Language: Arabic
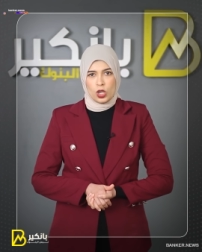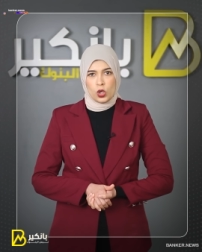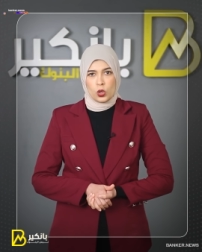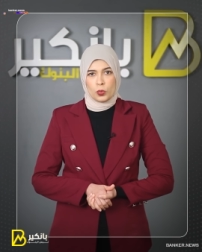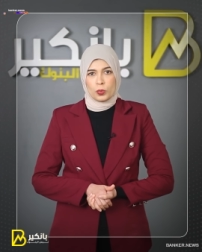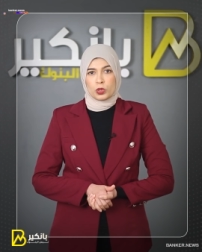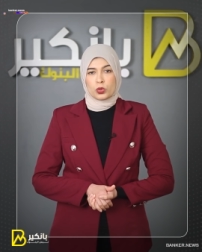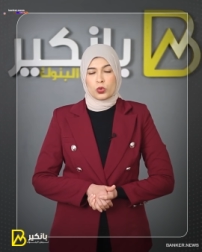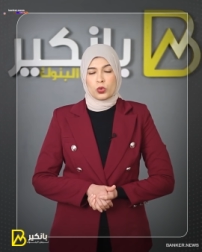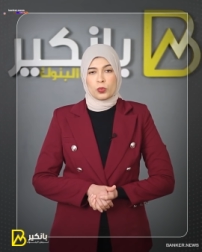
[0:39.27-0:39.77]

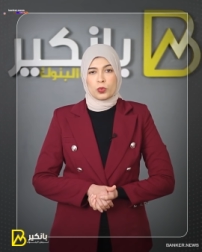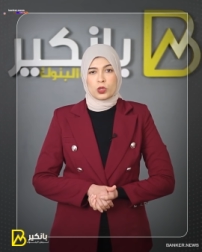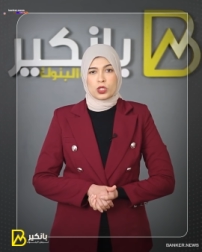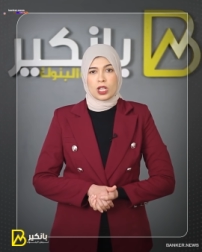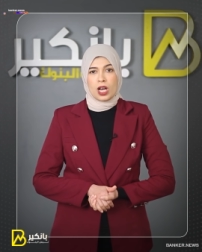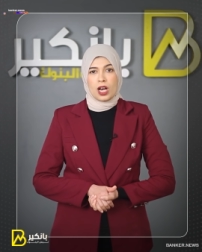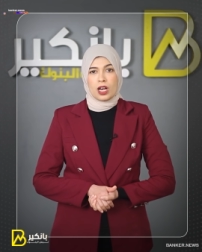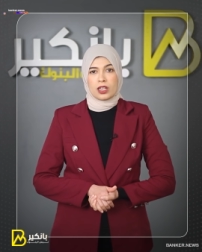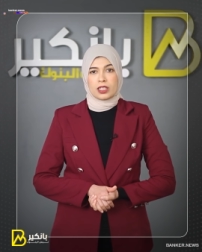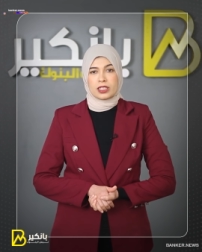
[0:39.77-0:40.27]
وبتكون
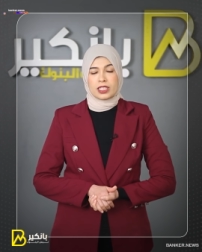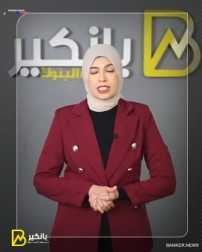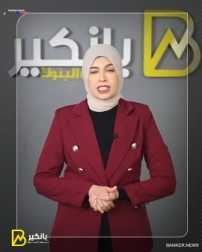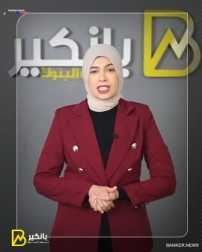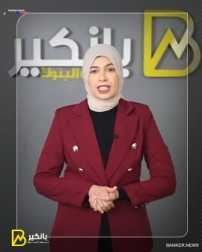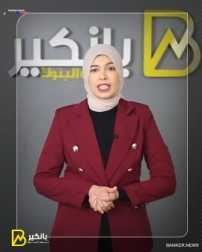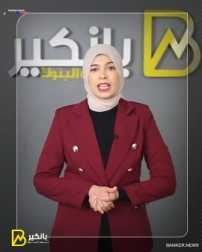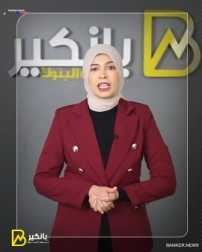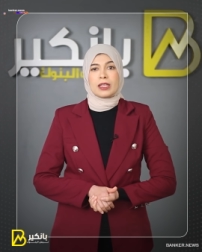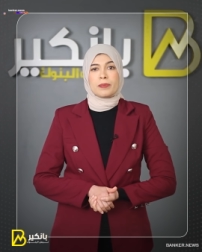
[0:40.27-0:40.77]
مستحقة
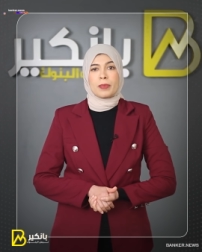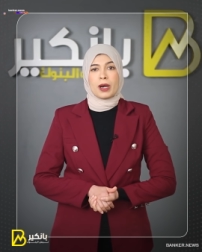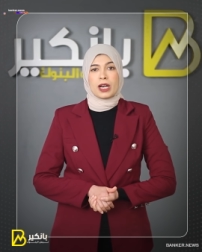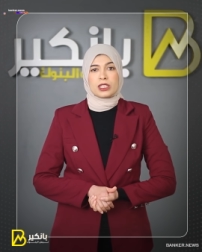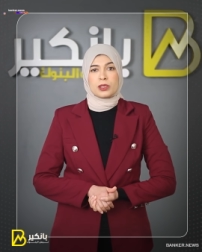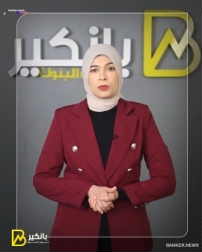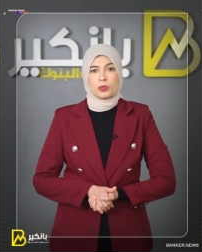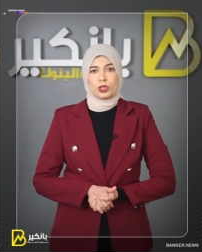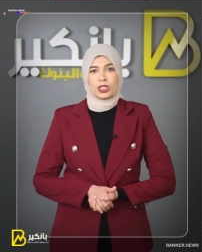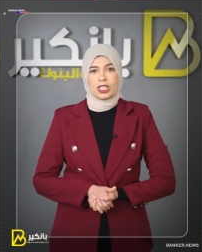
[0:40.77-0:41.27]
السداد
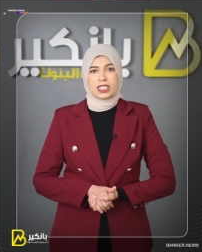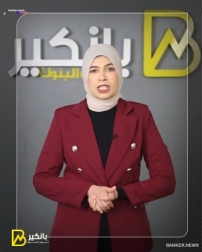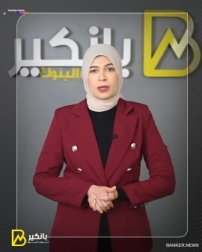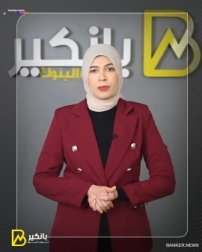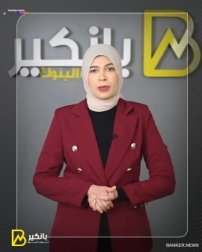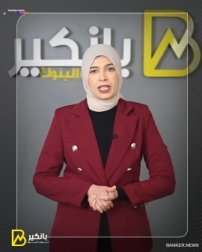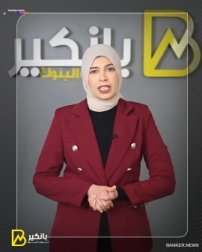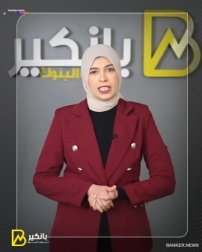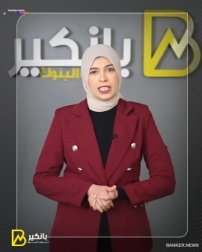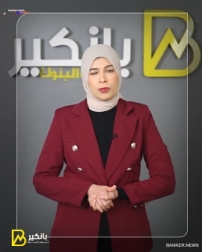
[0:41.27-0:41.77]
بعد مدة
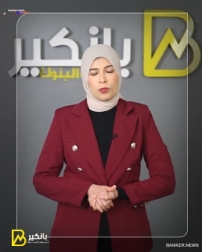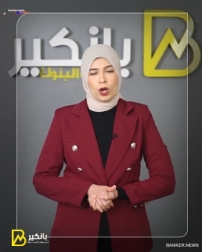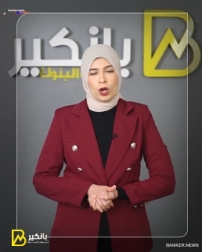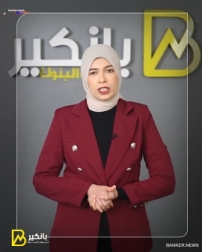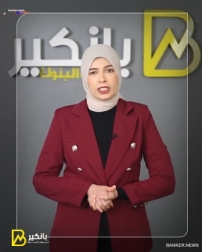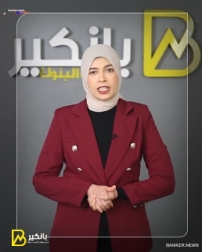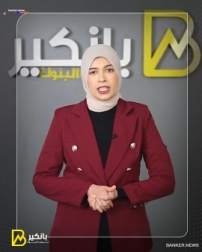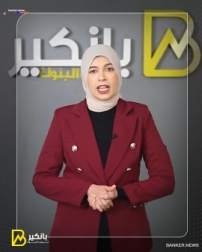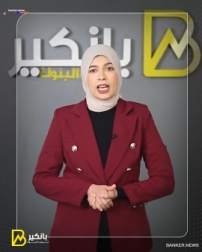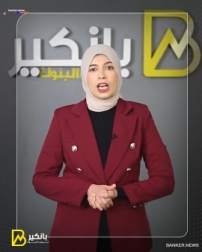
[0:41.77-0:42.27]
زمنية
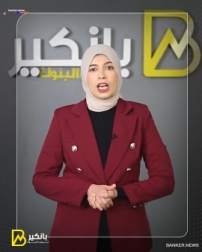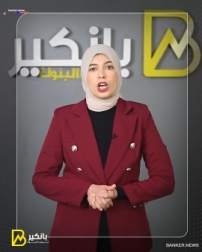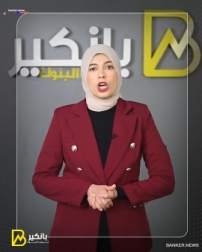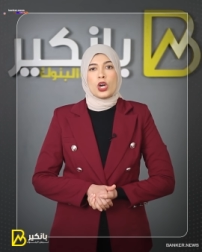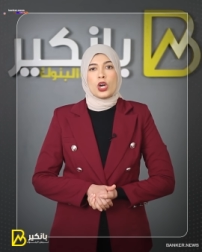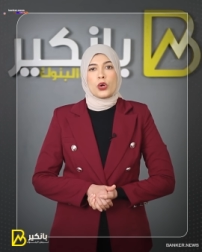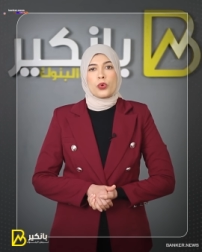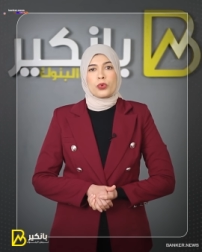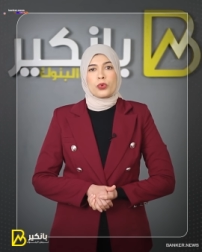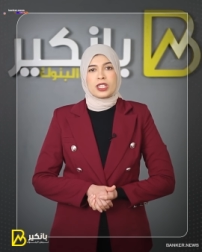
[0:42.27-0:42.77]
معينة
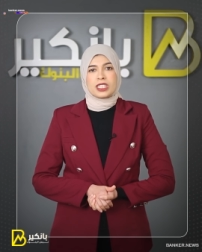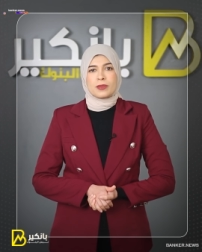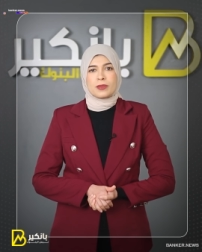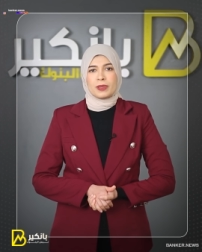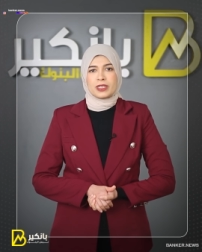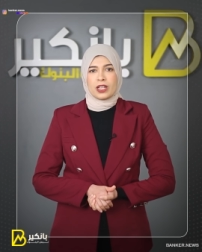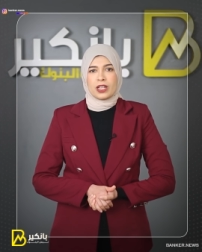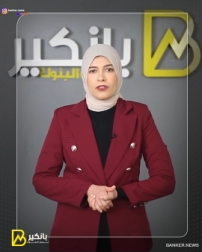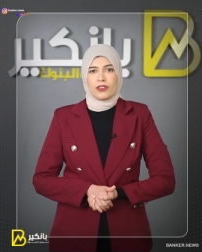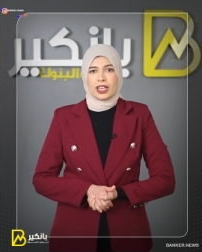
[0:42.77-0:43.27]

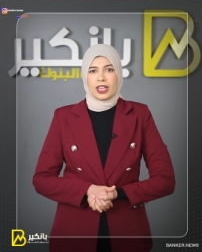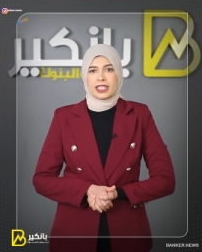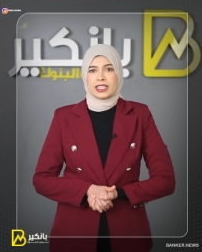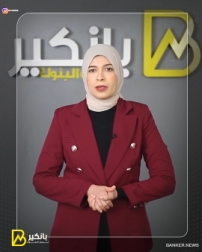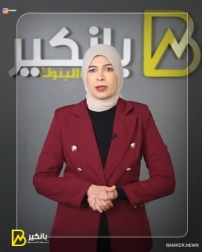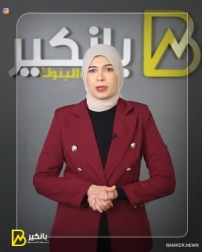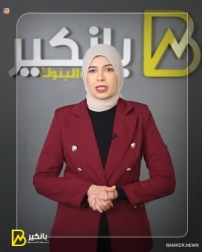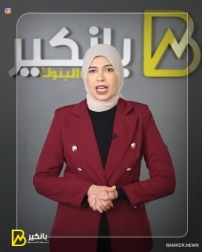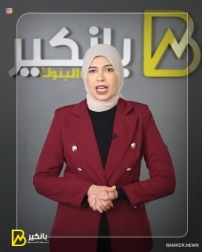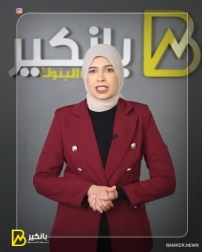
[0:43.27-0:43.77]
ونسبة
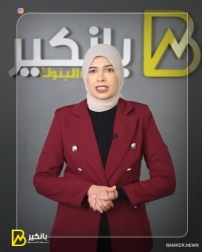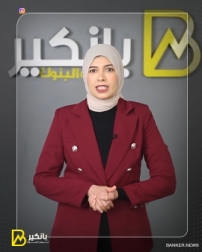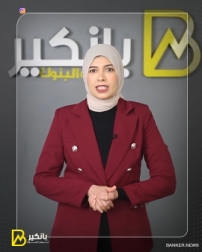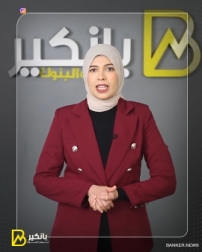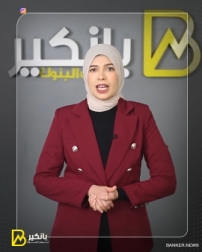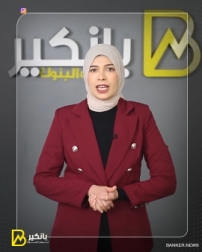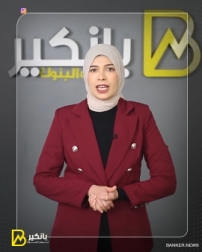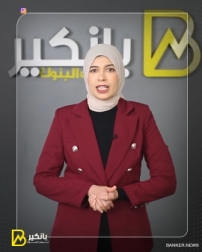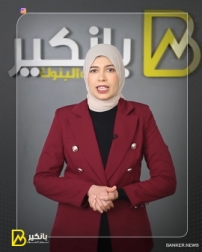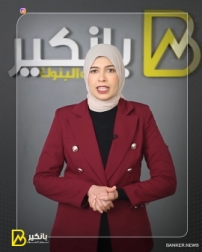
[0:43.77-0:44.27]
الفائدة
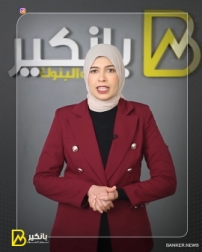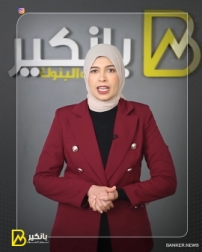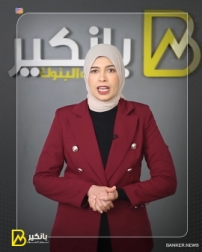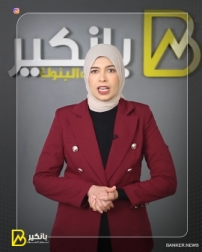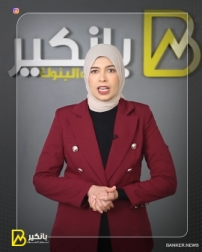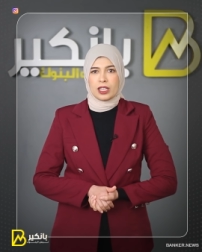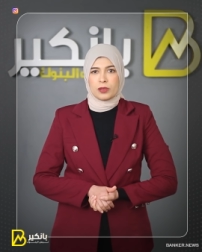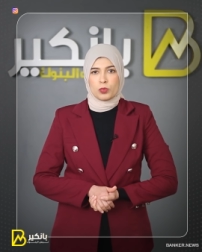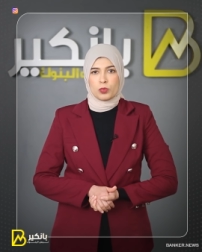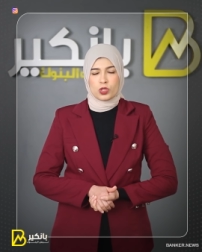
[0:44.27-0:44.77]
بتحددها
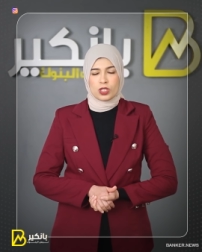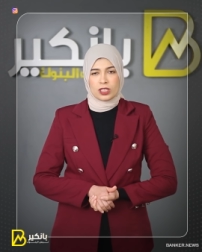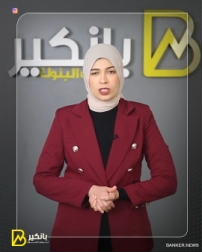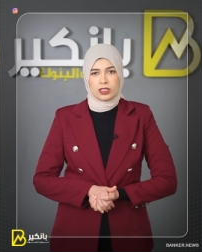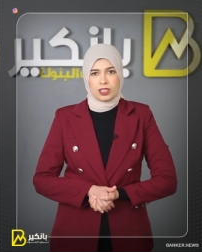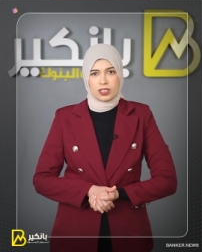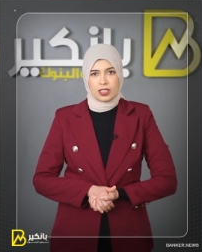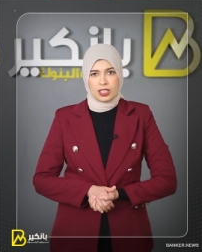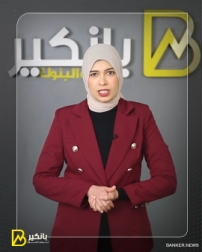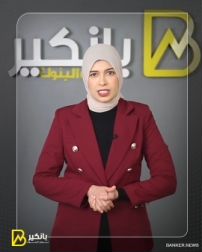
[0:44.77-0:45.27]
الجهة
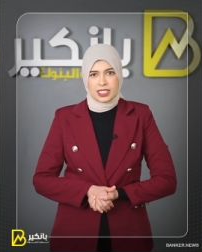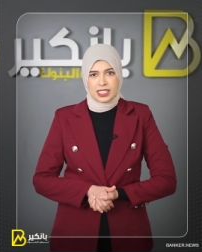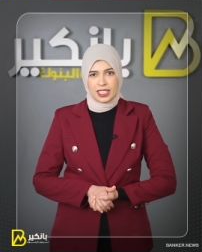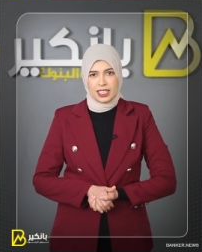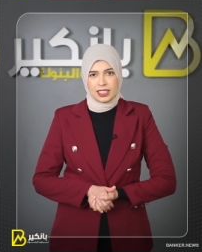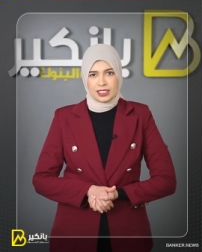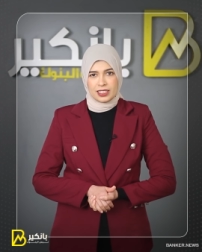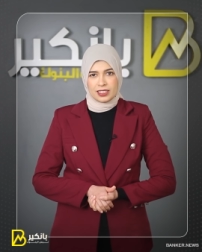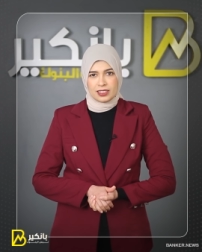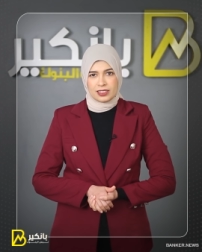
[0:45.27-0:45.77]
المصدرة
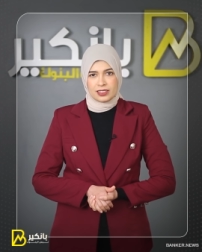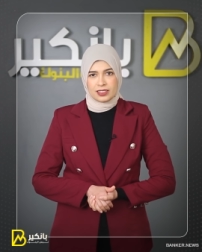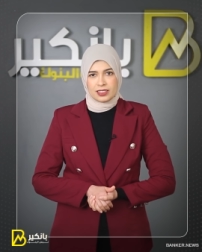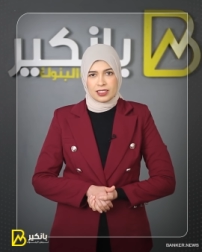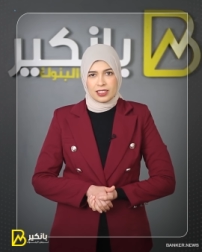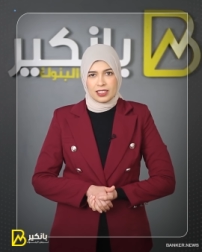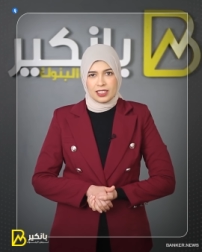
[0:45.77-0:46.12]
للسندات